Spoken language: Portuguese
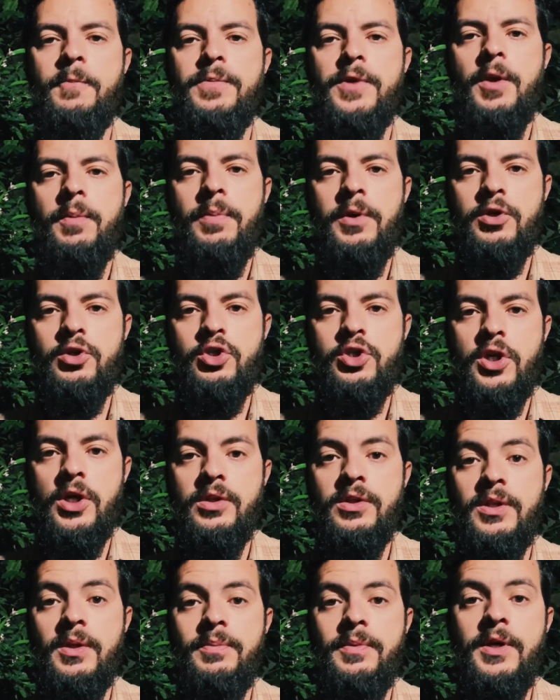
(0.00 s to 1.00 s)
prejudicando
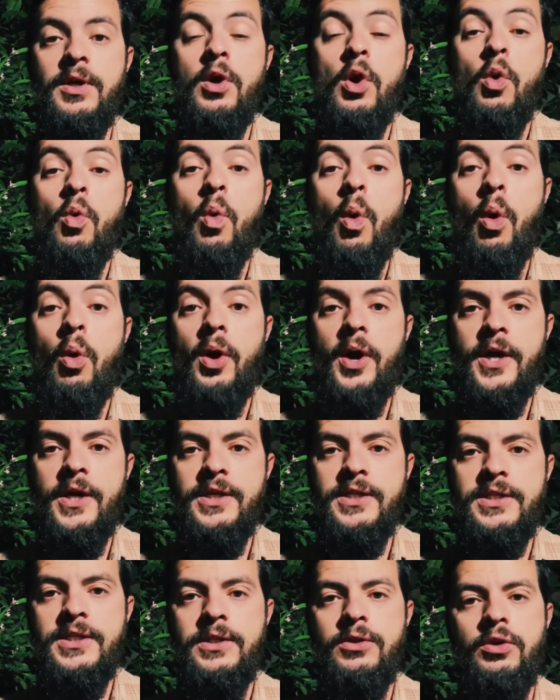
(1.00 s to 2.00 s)
também o
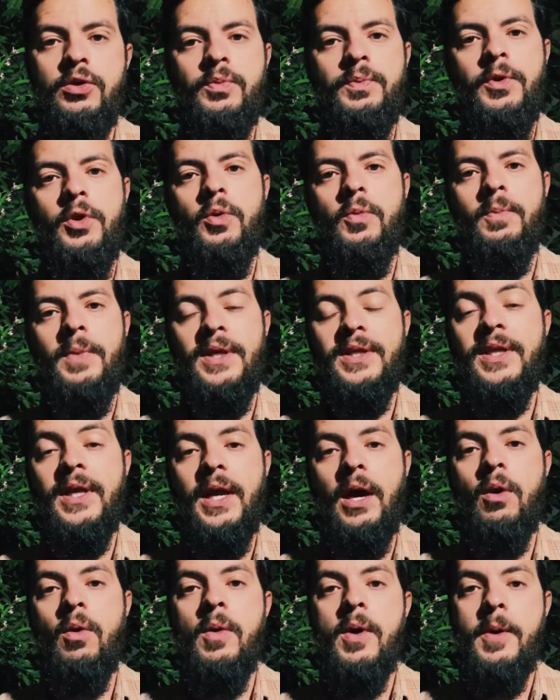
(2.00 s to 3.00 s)
alcance do meu
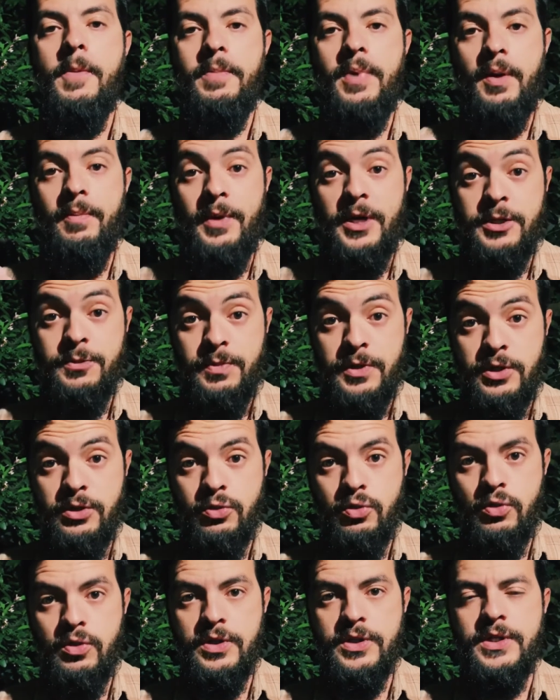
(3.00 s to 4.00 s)
material para mais
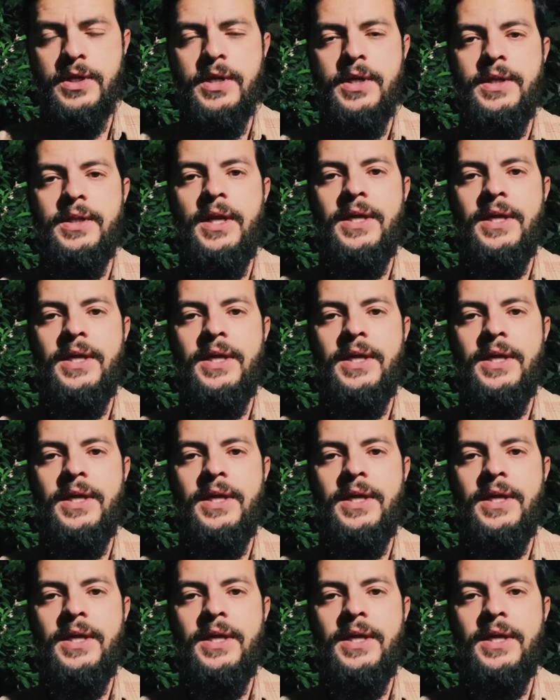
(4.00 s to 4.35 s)
pessoas, né?